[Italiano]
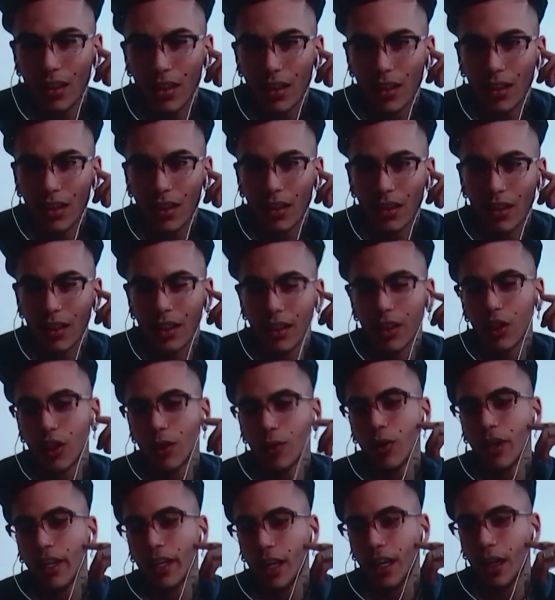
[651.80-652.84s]
Sì, diciamo
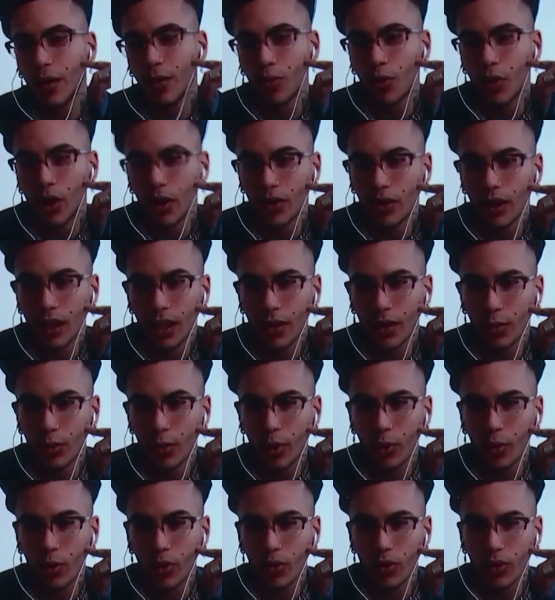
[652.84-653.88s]
che il rapporto è nato
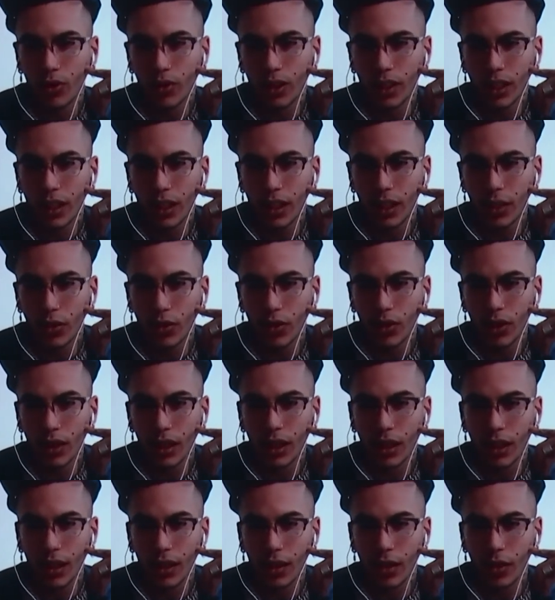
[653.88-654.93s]
proprio così, eh.
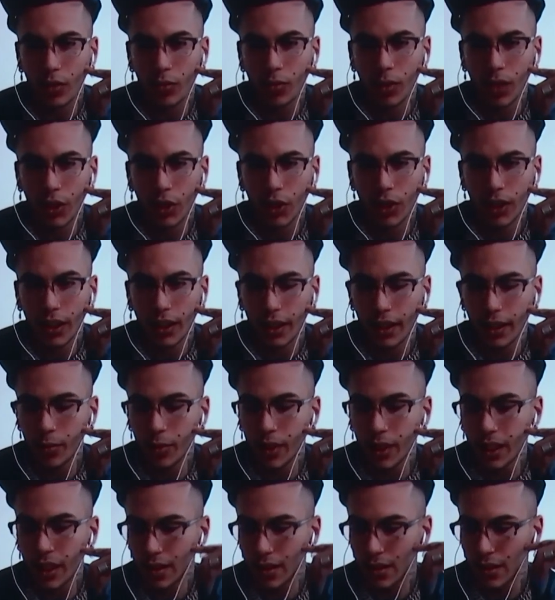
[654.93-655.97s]
con, con Macica
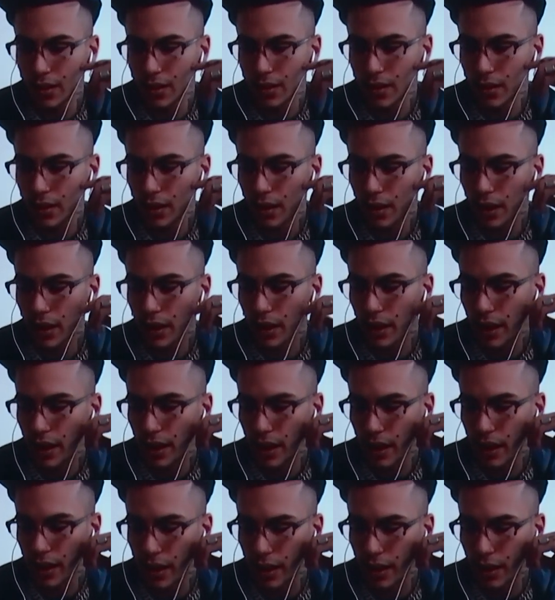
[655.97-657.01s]
Remix e
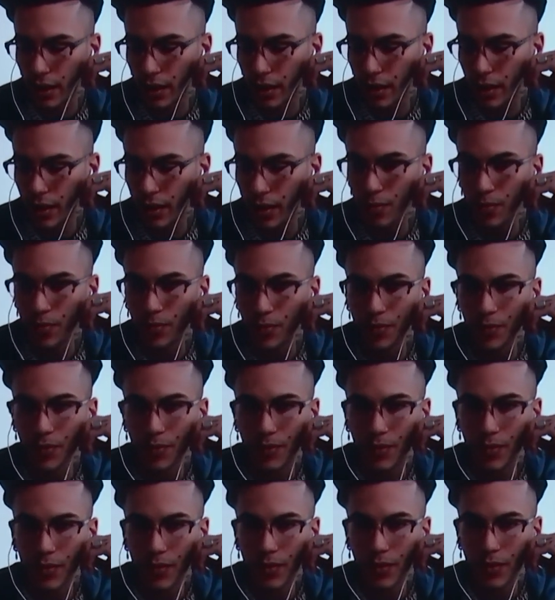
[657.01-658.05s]

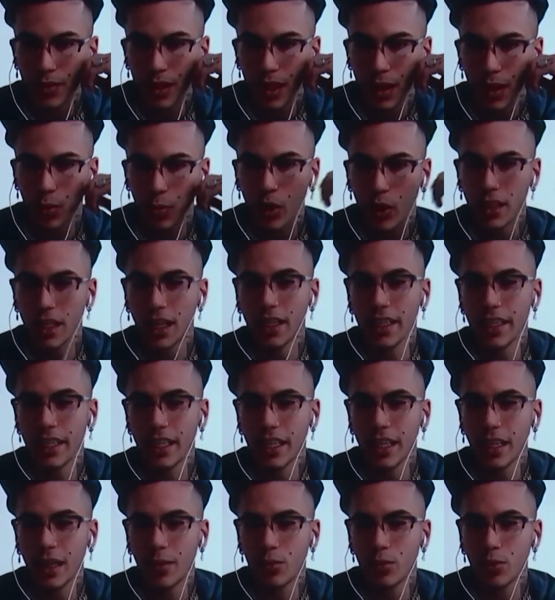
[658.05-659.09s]
e poi da lì
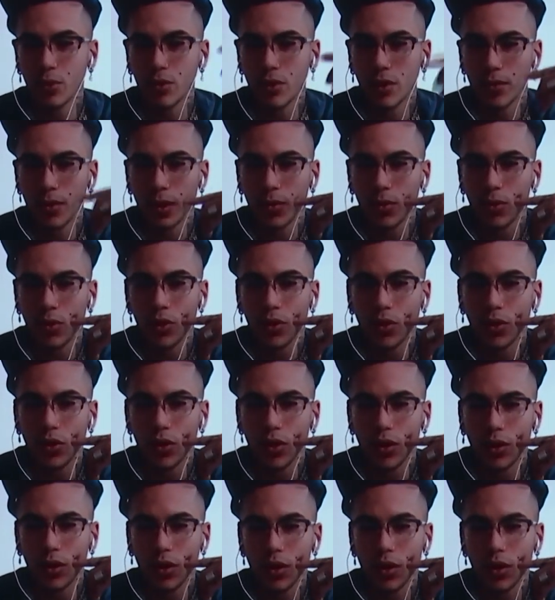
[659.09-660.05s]
appunto abbiamo,